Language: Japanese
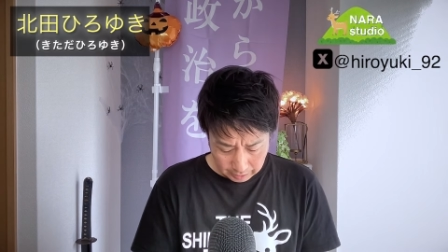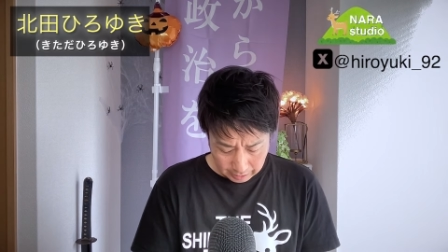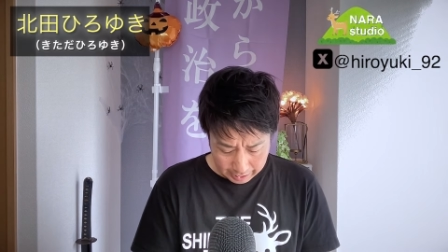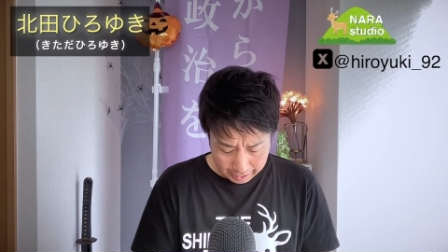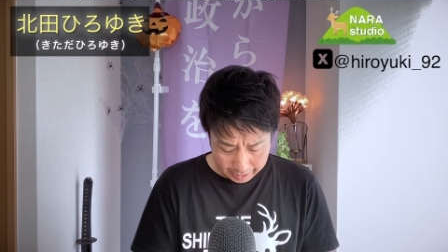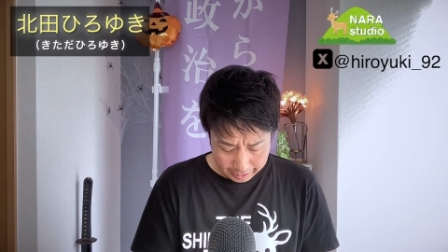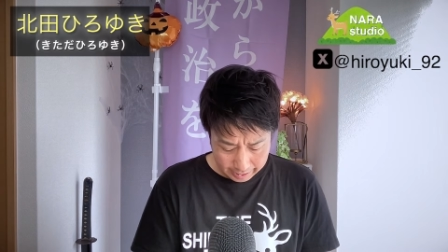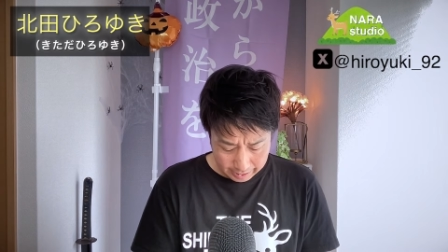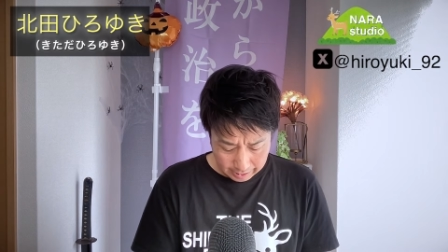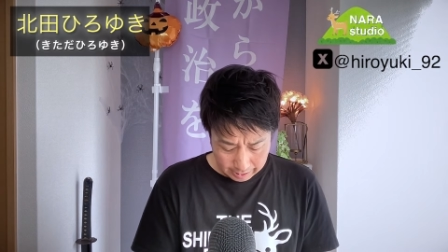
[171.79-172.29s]

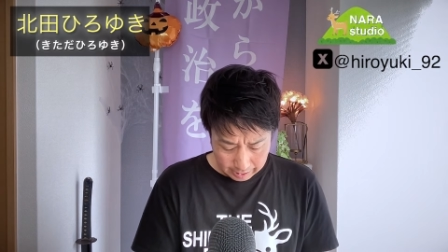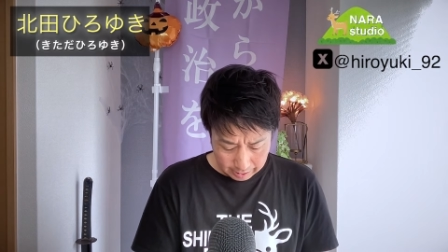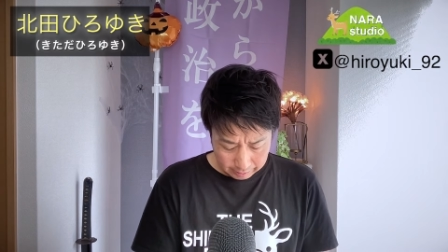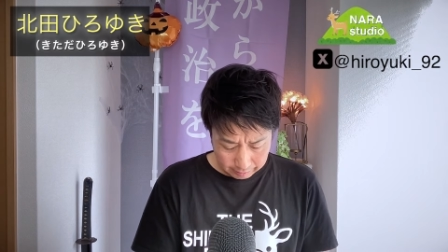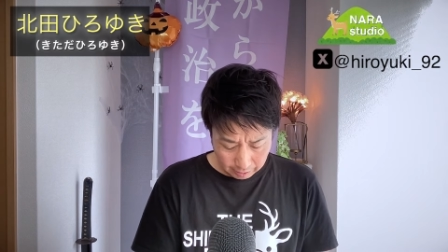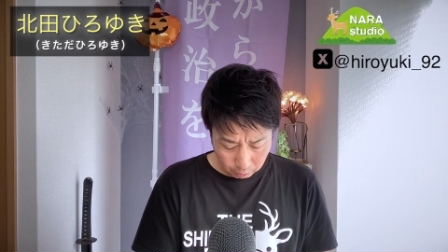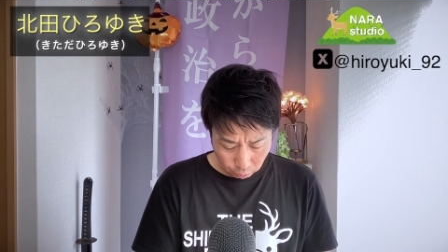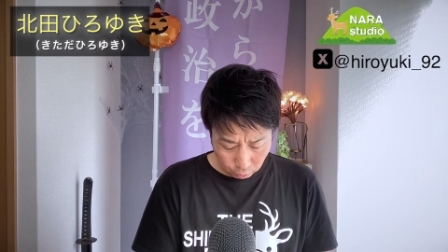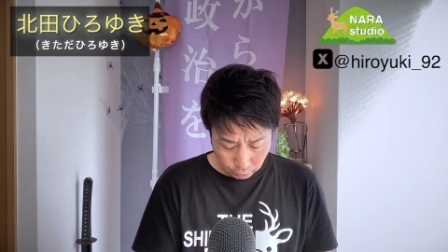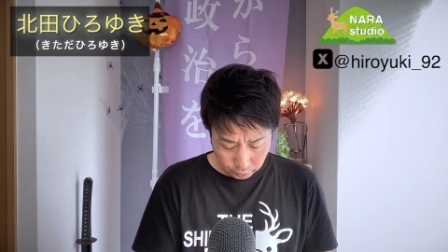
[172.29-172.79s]
はい。だか
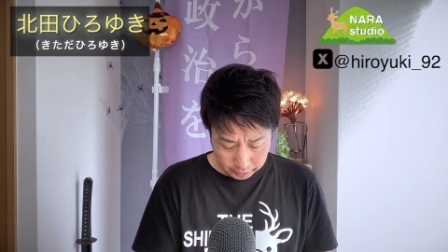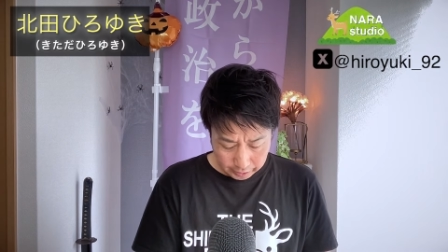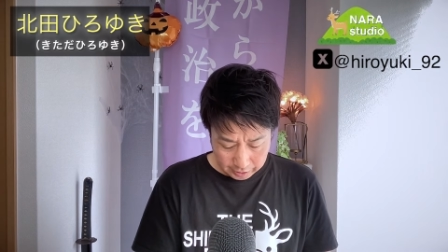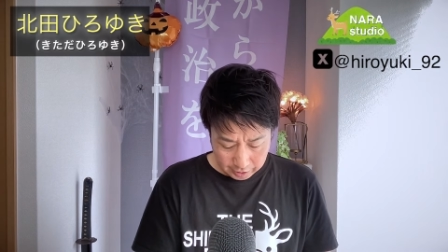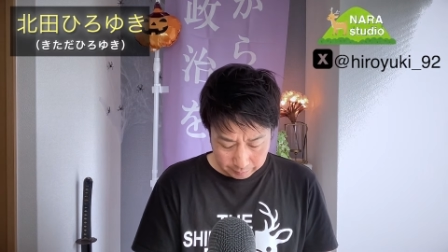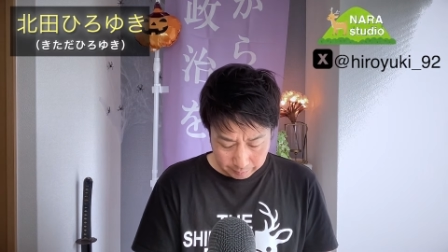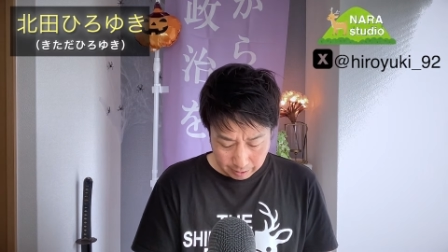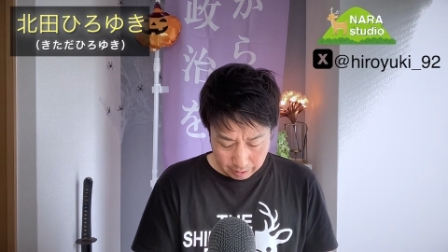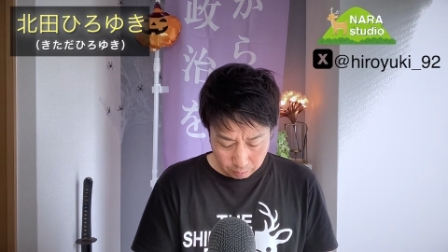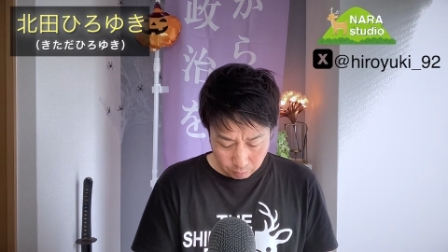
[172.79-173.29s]
らこういった
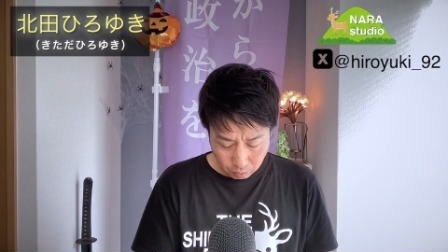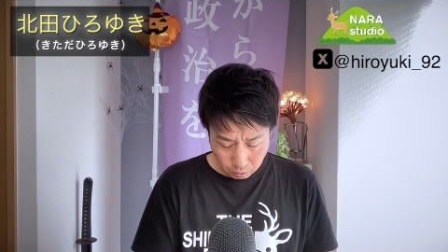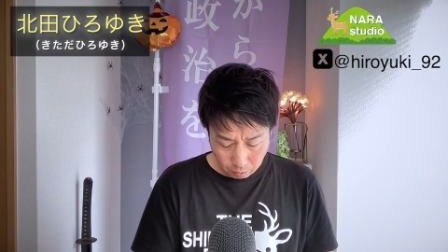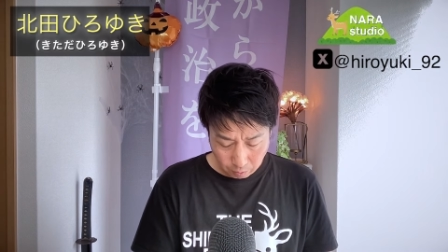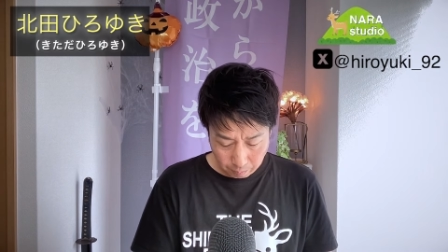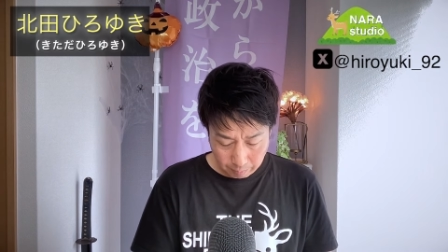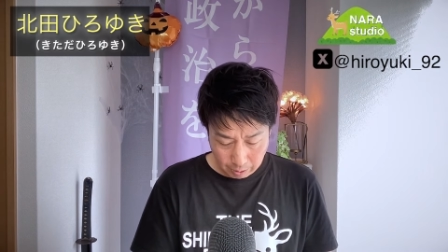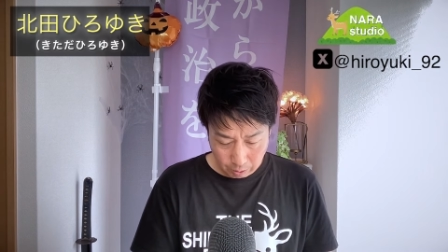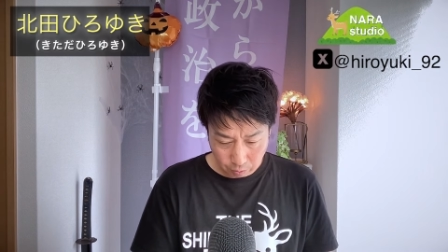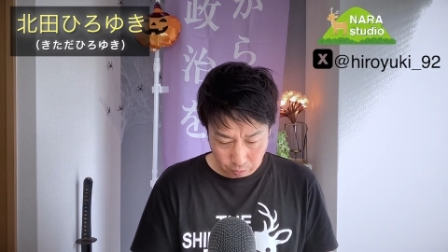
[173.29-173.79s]
地盤を、
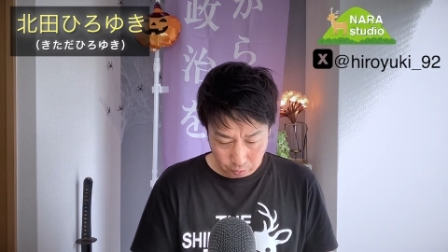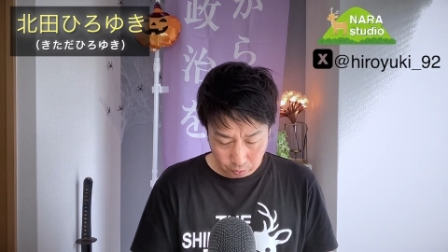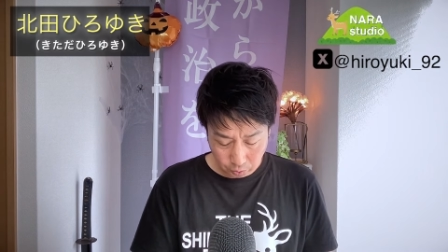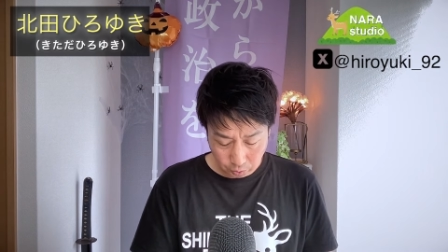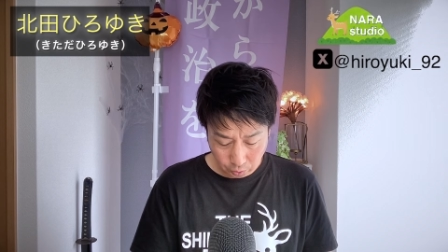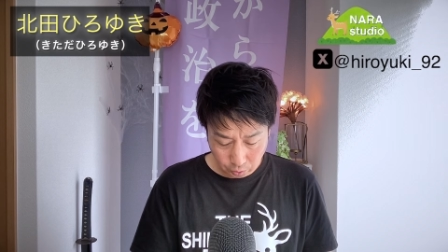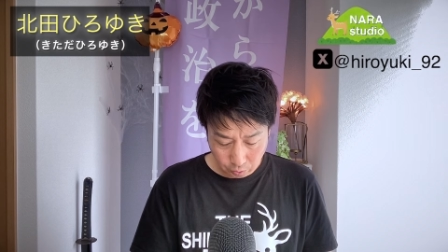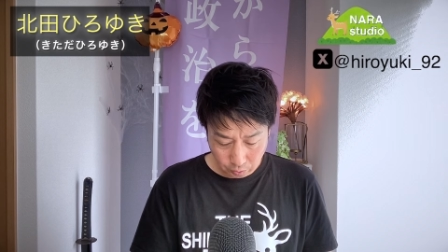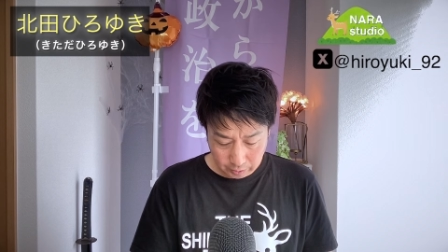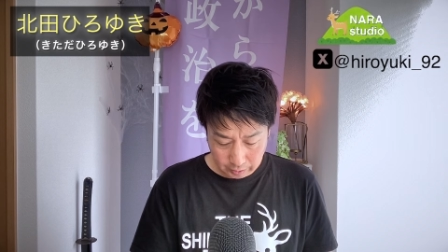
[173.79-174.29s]
まあ、本
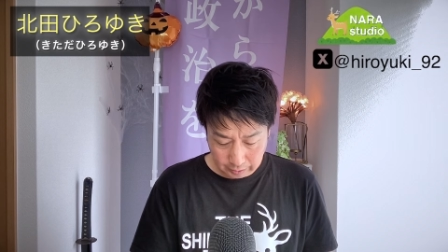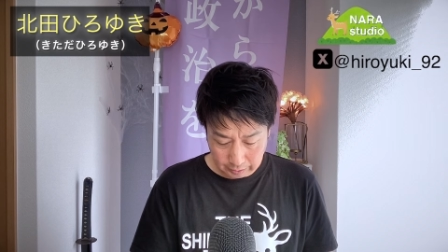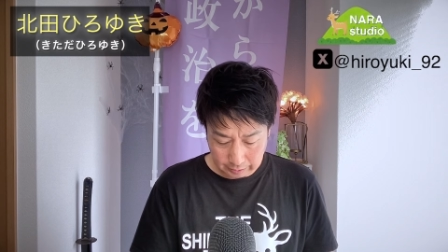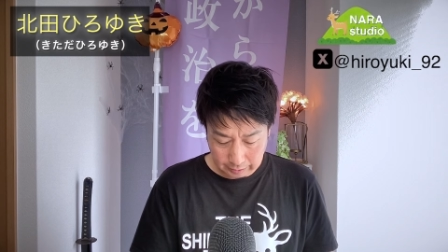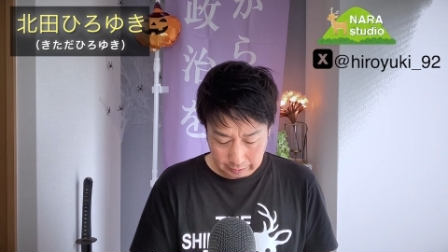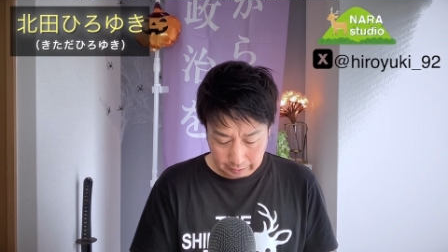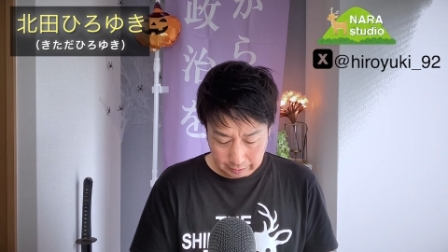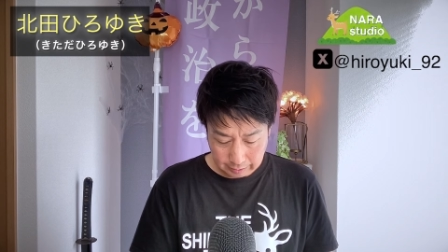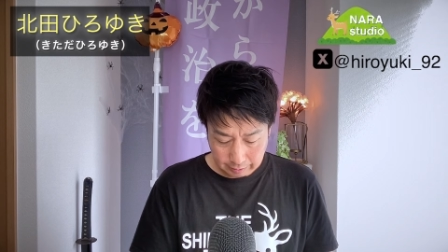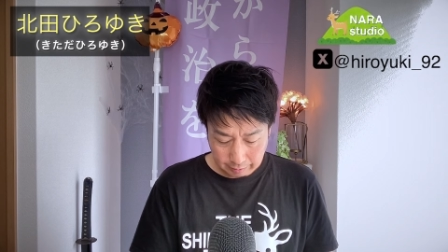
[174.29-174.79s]
当に、